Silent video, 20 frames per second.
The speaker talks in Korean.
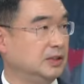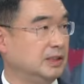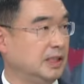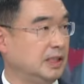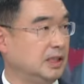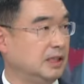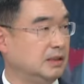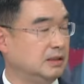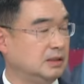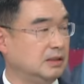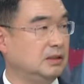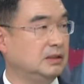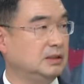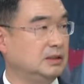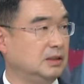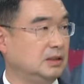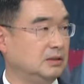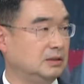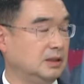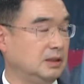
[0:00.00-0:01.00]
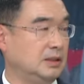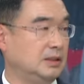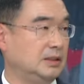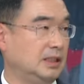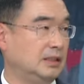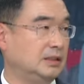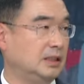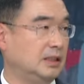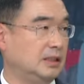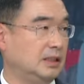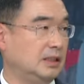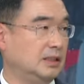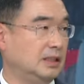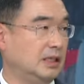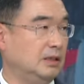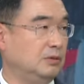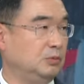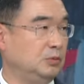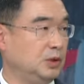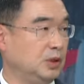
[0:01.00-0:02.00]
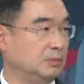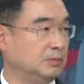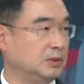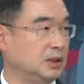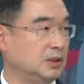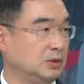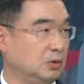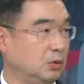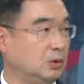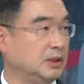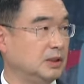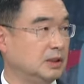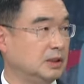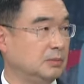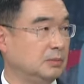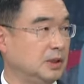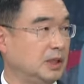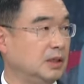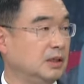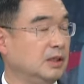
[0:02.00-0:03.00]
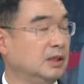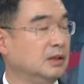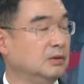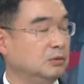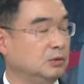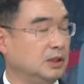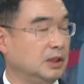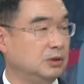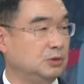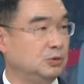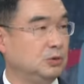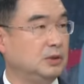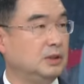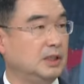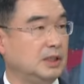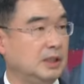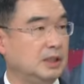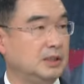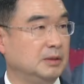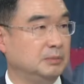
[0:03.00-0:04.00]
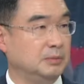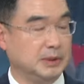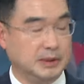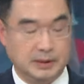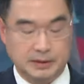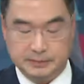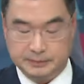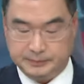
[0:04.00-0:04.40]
음. 산에 그런 지역들이 산사태가 날 위험성이 높기 때문에 예. 우리가 주의를 해야 됩니다.